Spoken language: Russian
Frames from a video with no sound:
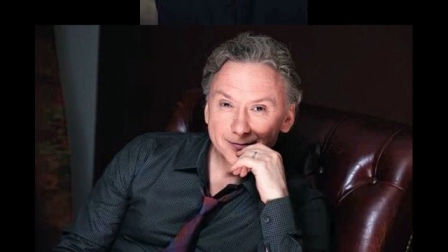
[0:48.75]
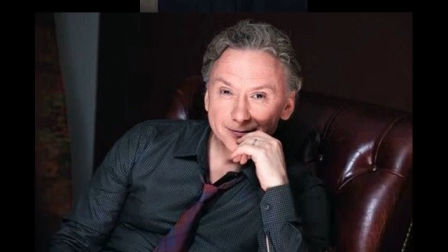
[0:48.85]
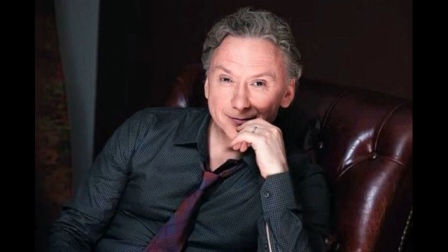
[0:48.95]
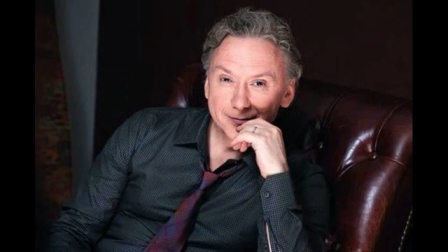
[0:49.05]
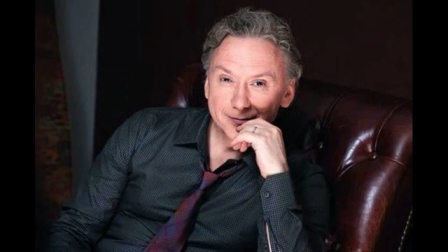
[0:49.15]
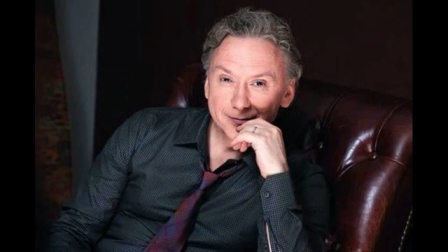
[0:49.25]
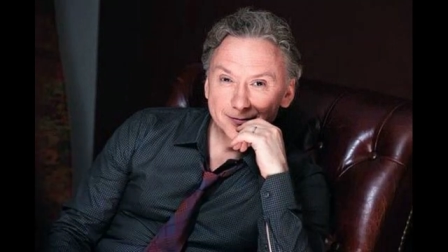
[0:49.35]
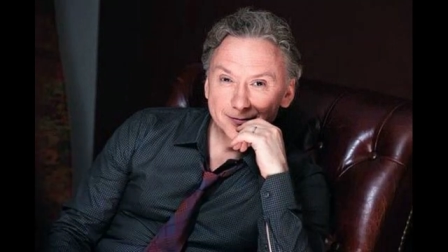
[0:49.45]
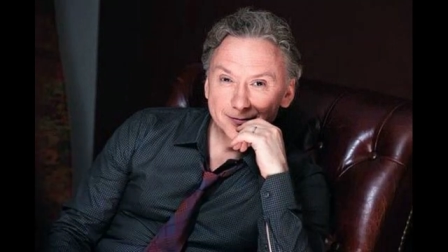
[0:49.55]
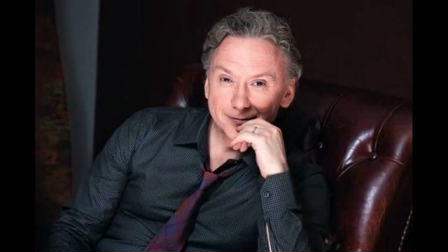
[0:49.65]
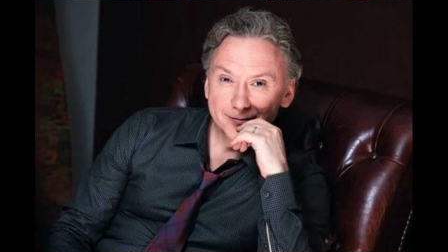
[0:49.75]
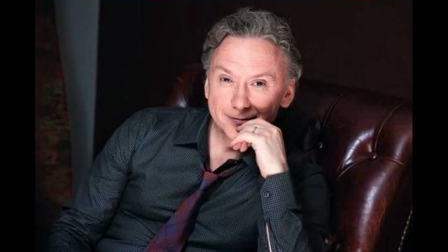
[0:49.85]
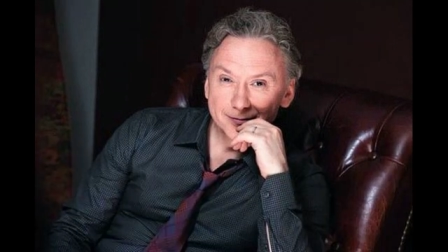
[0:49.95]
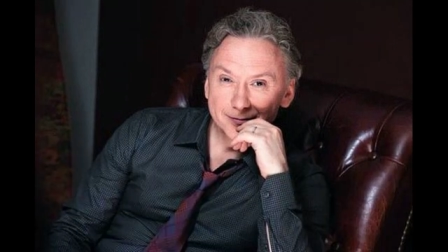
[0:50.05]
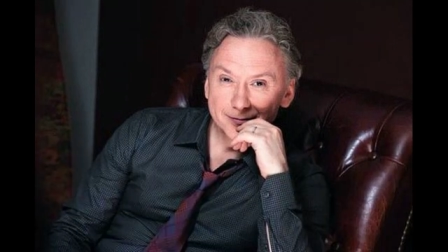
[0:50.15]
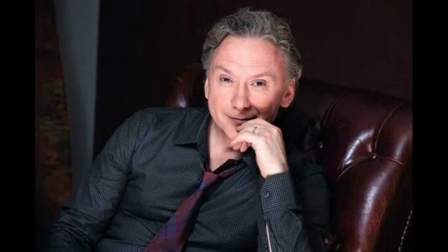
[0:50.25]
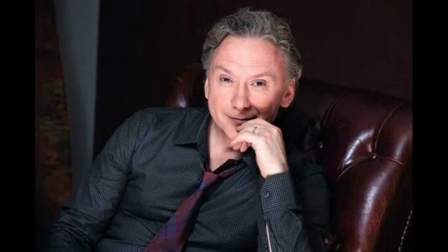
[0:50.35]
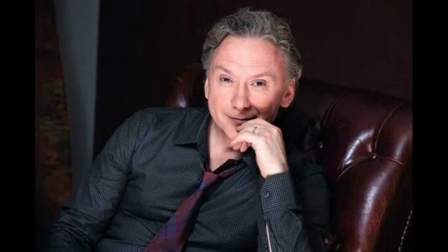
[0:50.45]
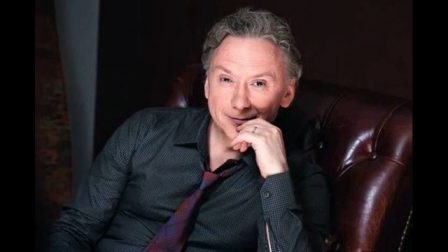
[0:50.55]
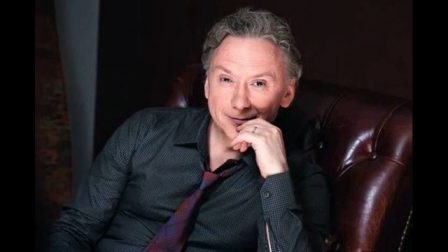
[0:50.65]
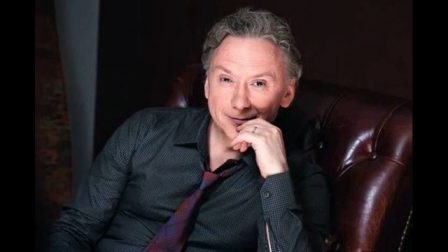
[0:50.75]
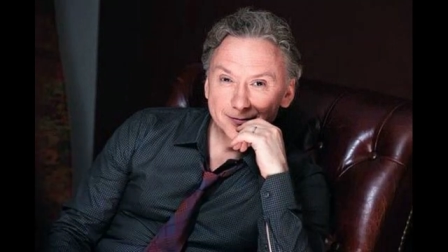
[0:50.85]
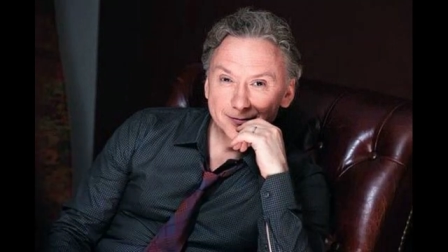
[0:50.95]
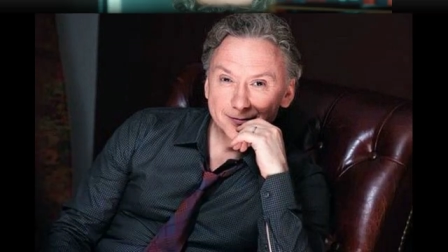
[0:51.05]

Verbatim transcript: поддержим Вадима Демчуга. Будем